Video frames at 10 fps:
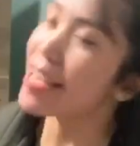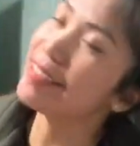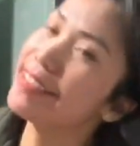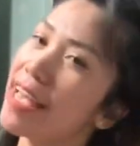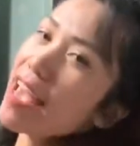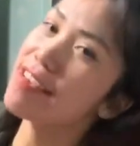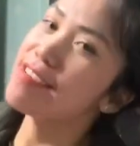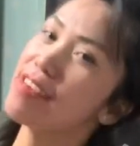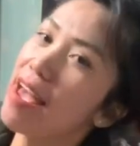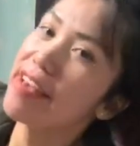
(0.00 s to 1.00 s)
eh, eh,
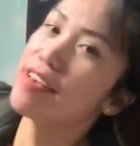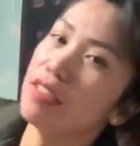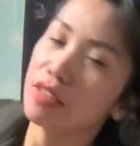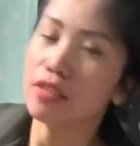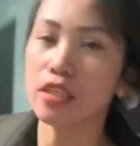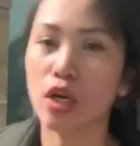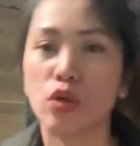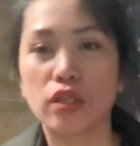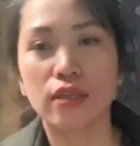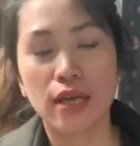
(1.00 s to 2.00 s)

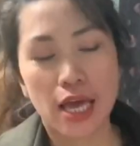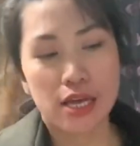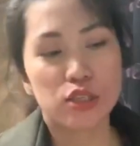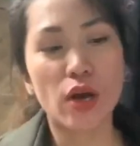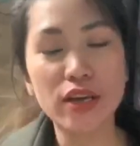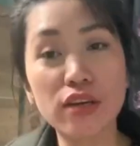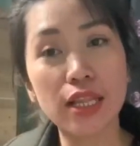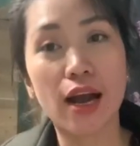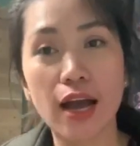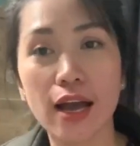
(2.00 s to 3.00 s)
Charot. So,
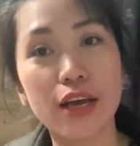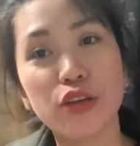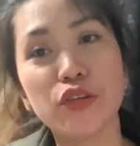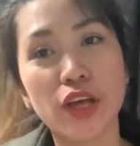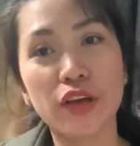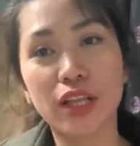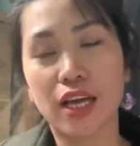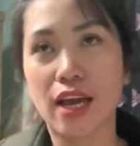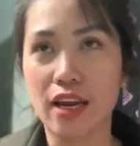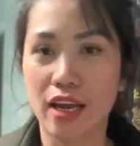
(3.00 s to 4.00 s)
ayun na nga, yun na yung
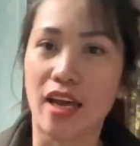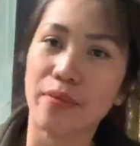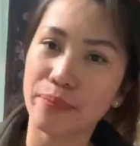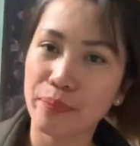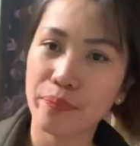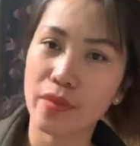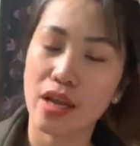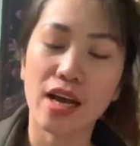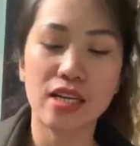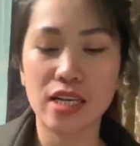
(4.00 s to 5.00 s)
nangyari
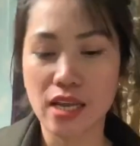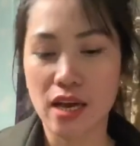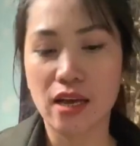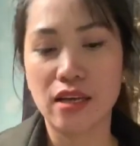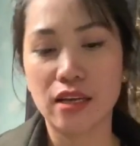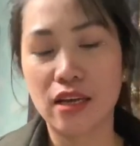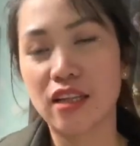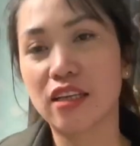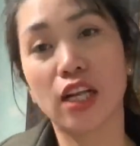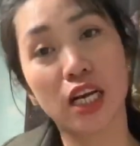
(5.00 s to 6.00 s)
kanina.
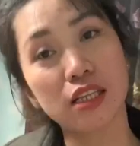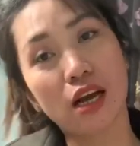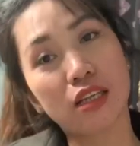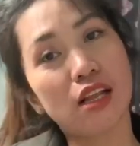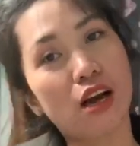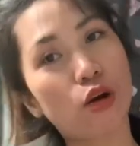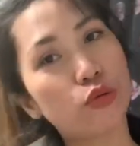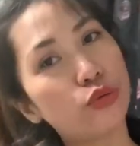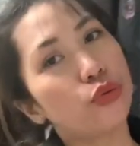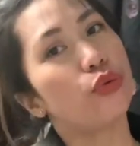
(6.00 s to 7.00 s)
Naglakad-lakad lang
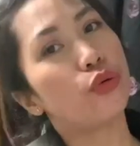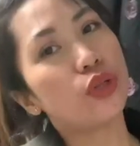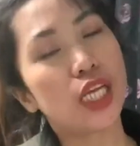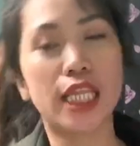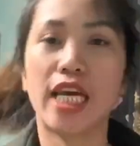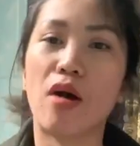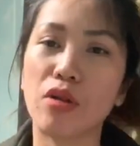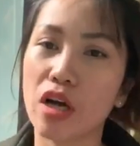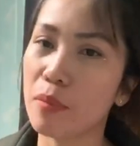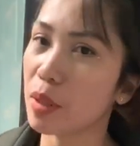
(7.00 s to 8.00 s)
ako doon, hindi
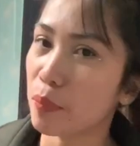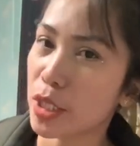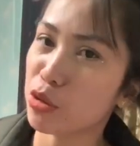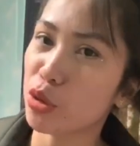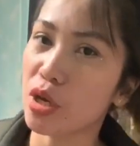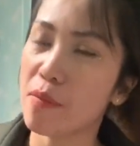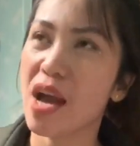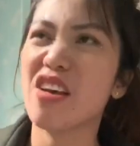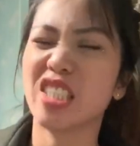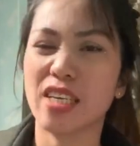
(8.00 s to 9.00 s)
ako nakapag-picture
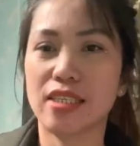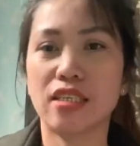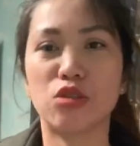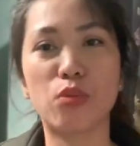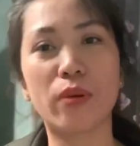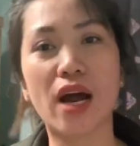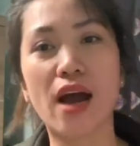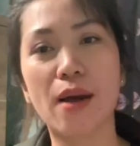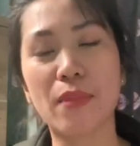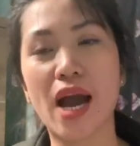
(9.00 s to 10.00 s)
ng ice kasi
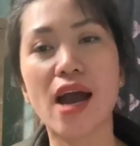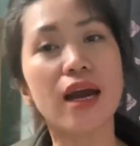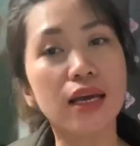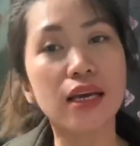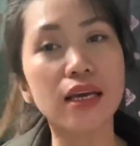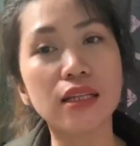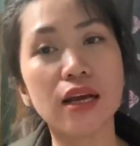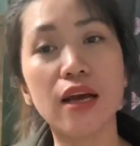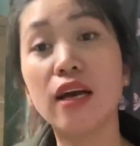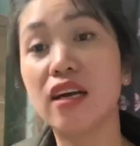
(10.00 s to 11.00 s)
sobrang mahangin,